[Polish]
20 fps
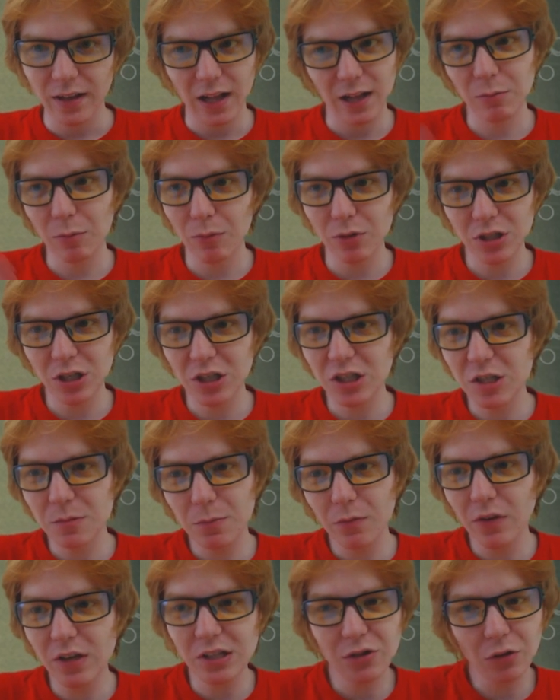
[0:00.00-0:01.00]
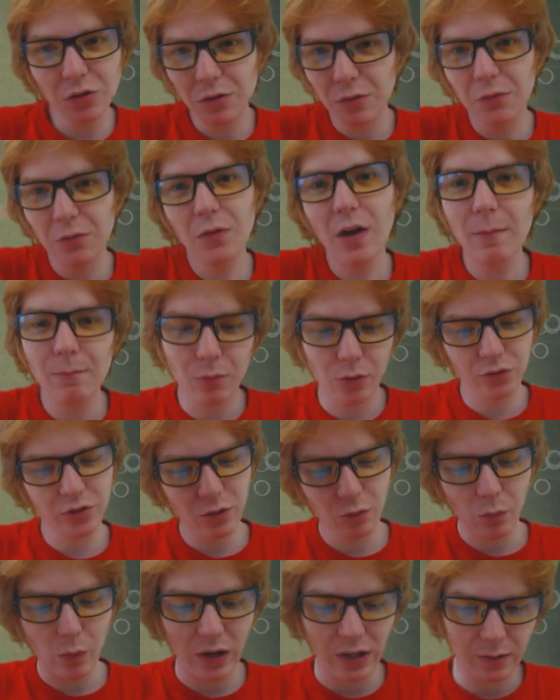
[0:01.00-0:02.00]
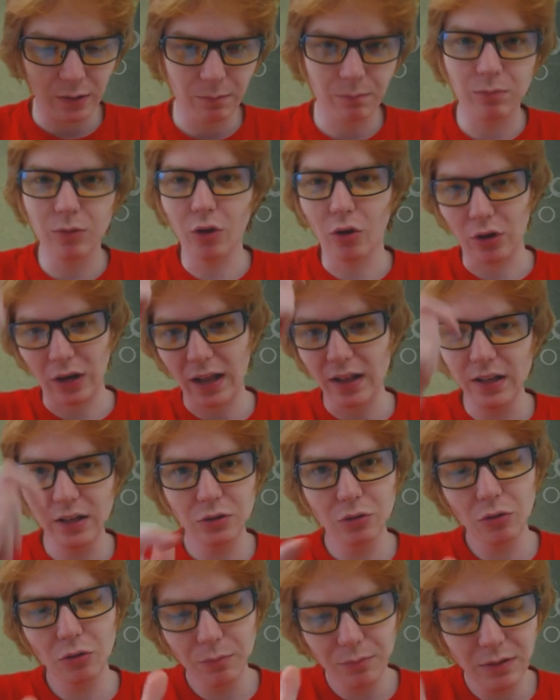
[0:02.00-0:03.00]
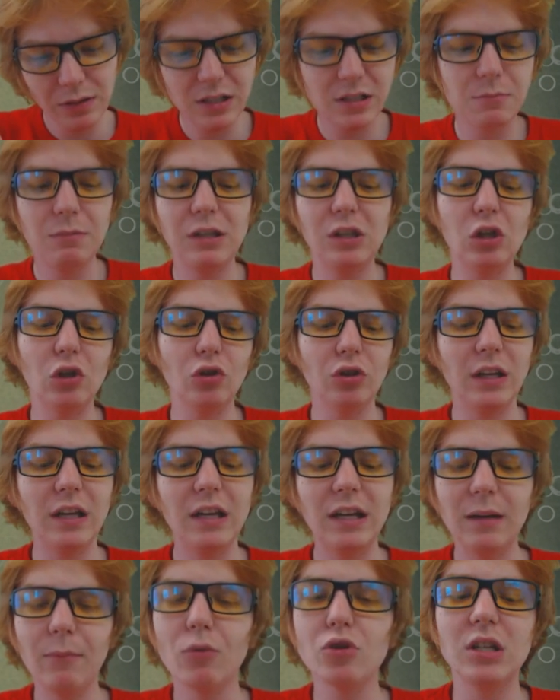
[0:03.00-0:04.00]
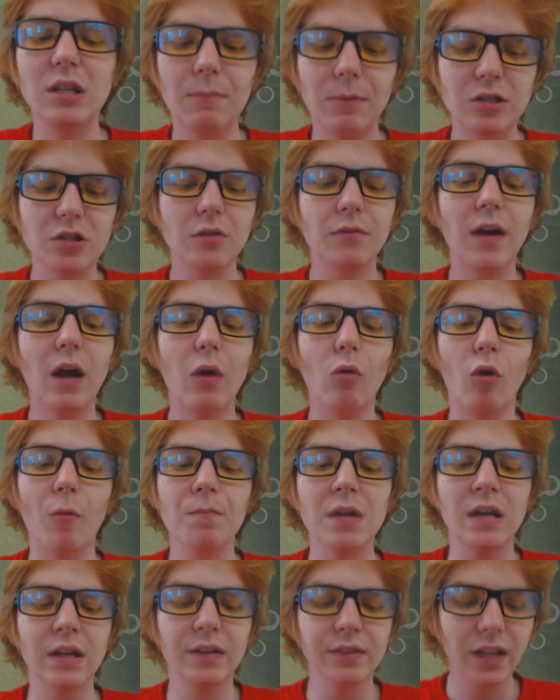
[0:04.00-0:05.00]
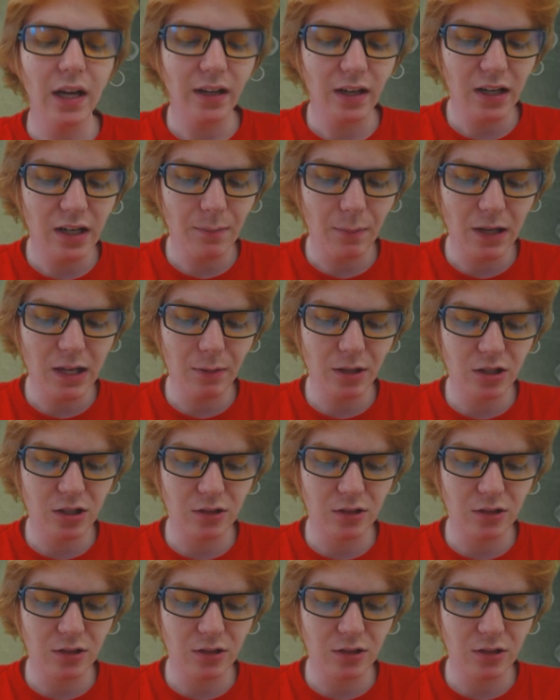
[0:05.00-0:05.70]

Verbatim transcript: Albo można jeszcze powiedzieć Don't Fap on the White Block, ale to by zbytnio do tej gry może nie pasowało. Ta gra chyba nie